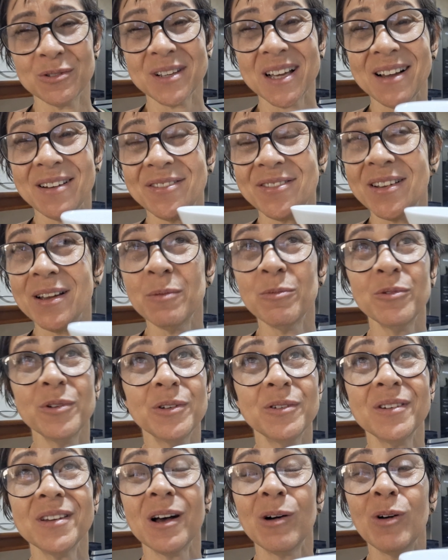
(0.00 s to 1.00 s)
Um café
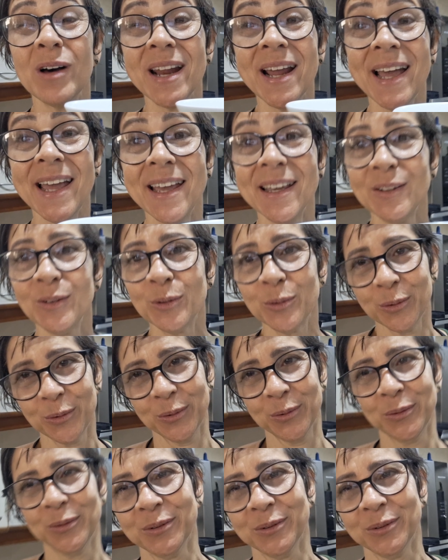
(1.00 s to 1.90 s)
moído na hora é tudo.